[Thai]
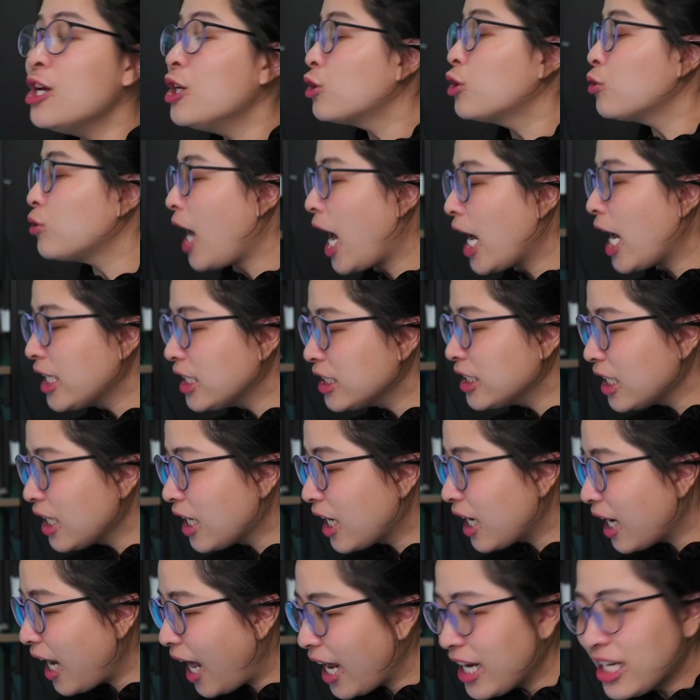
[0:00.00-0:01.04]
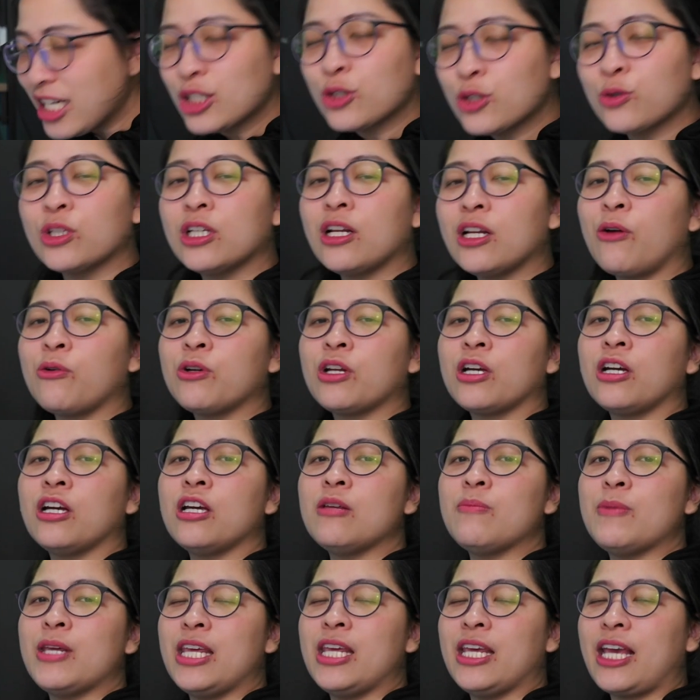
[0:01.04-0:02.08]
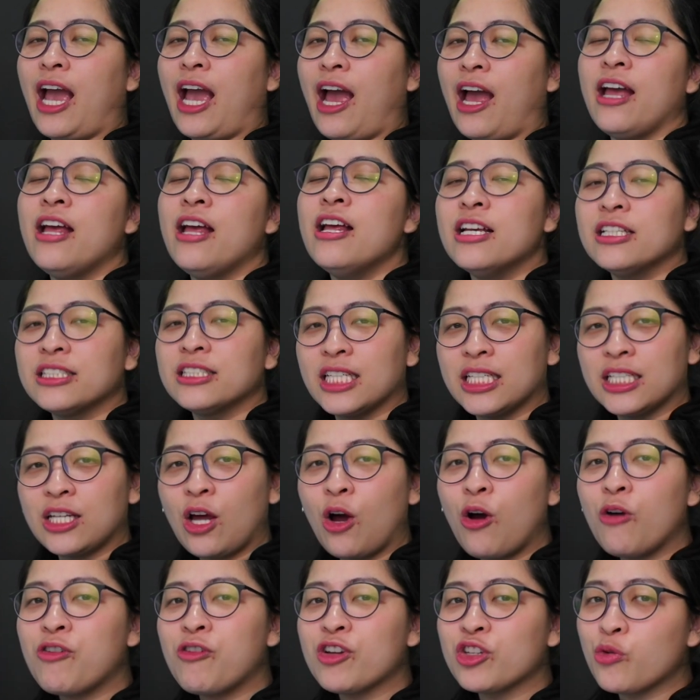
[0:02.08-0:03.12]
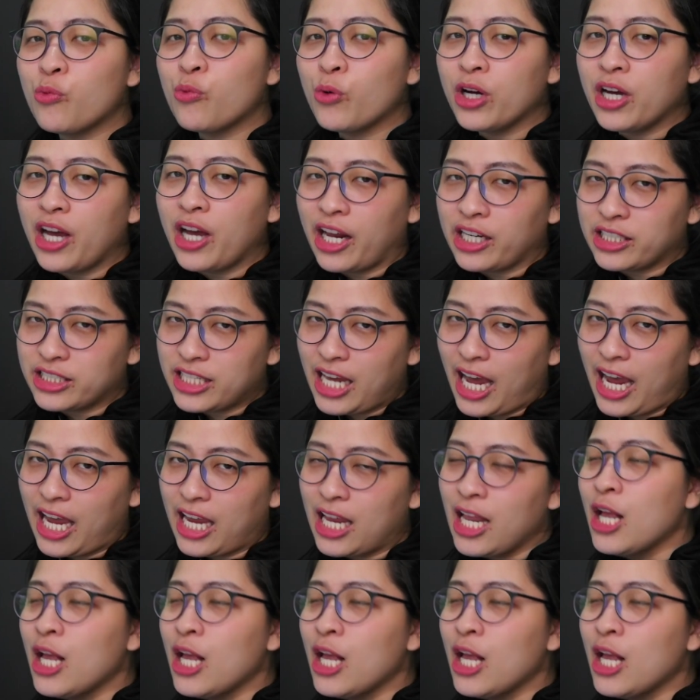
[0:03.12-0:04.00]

สุดท้ายที่เป็นไกลที่สุดที่เราเคยมีค่ะเซ็นทรัลเฟสติวัลหัดใหญ่